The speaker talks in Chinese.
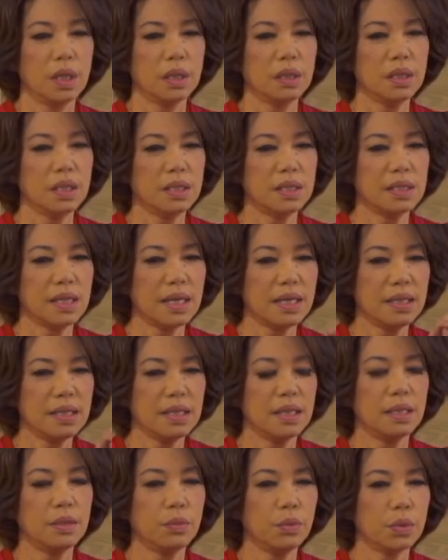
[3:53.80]
第三
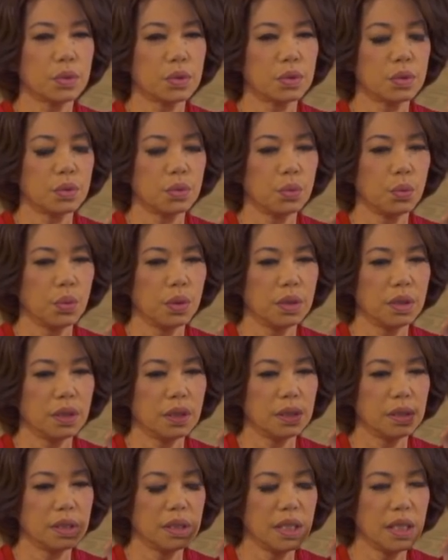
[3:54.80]
天，我是我
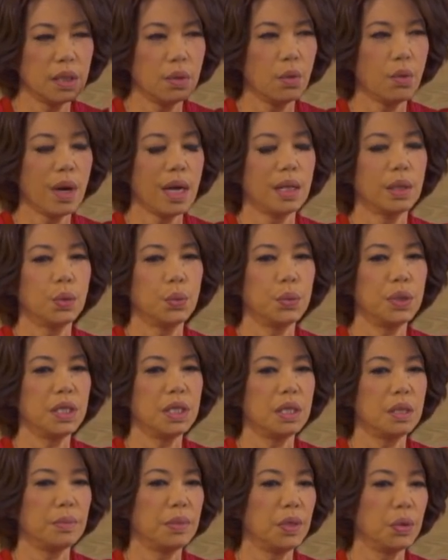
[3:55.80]
的电话录音
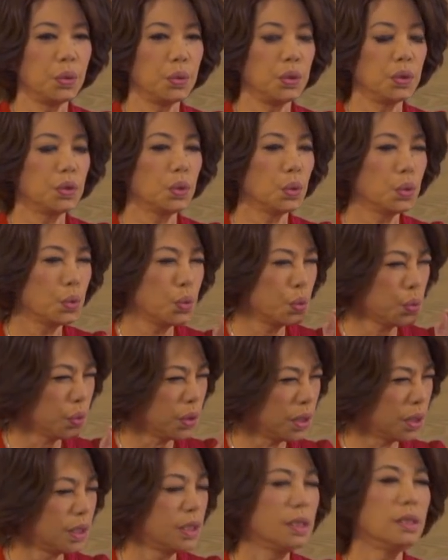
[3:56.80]
里面有一通
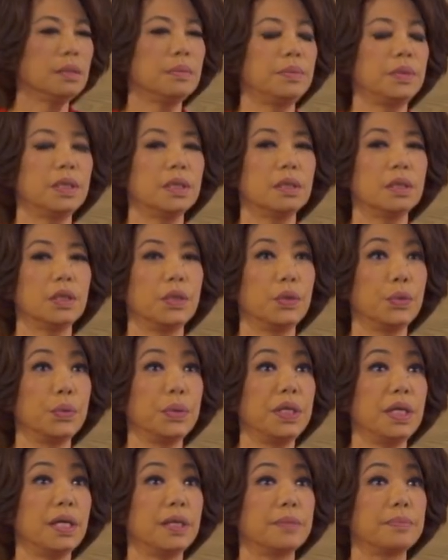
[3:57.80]
最特别的留
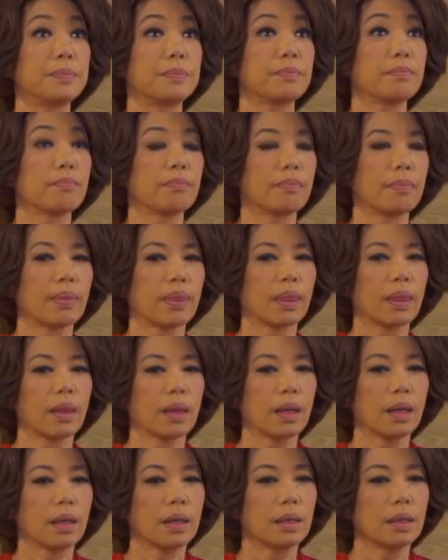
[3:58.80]
言，
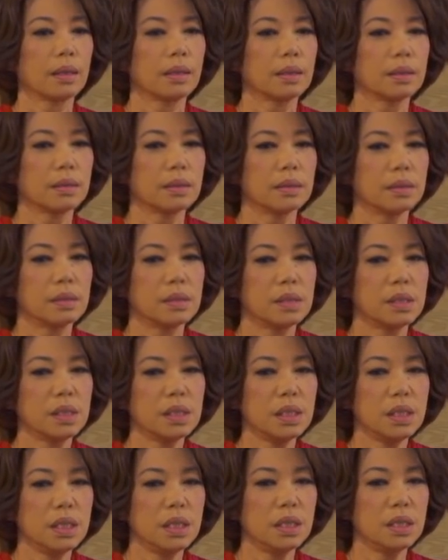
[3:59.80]
是
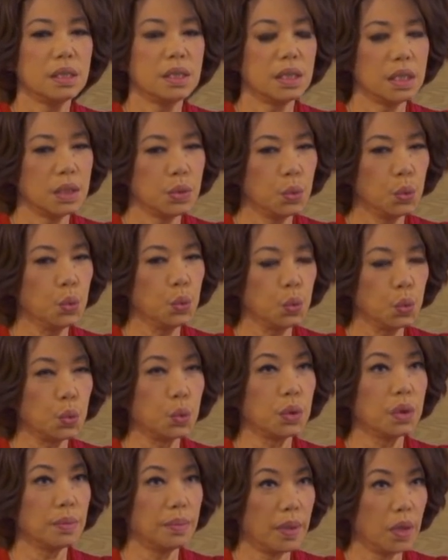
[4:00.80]
一个基督徒
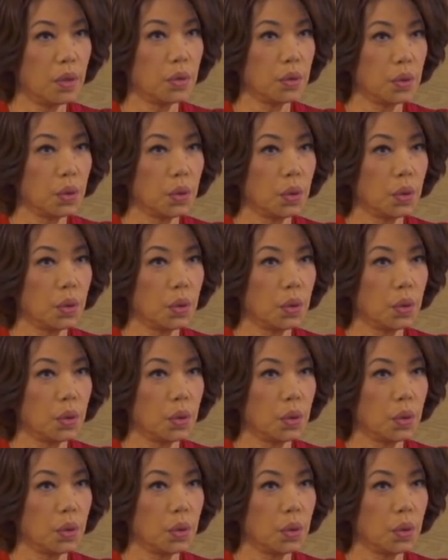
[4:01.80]
的朋友，